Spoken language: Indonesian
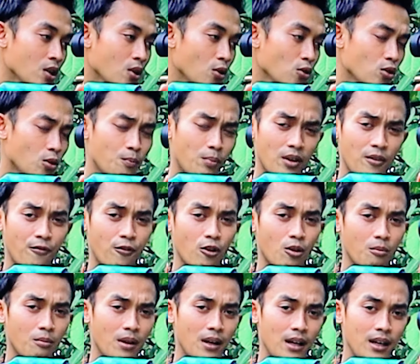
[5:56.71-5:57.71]
untuk
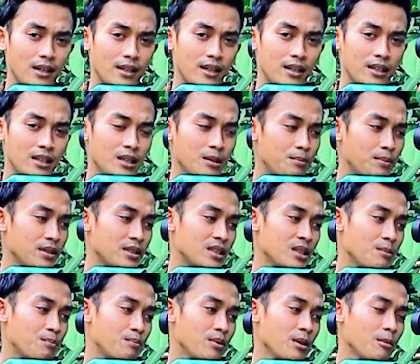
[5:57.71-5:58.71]
performa dari
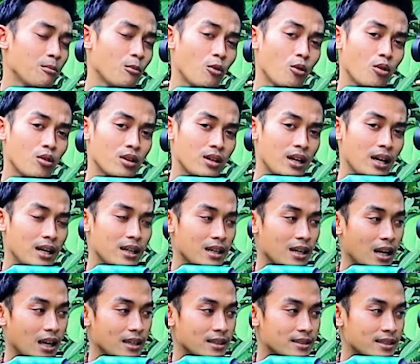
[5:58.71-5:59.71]
PCP Morgan
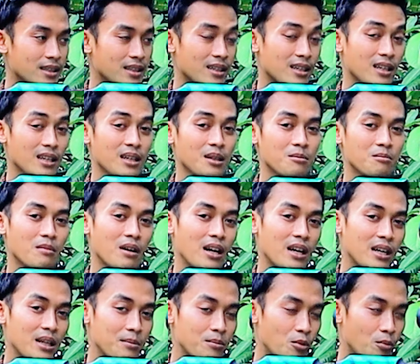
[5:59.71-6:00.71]
Classic 5000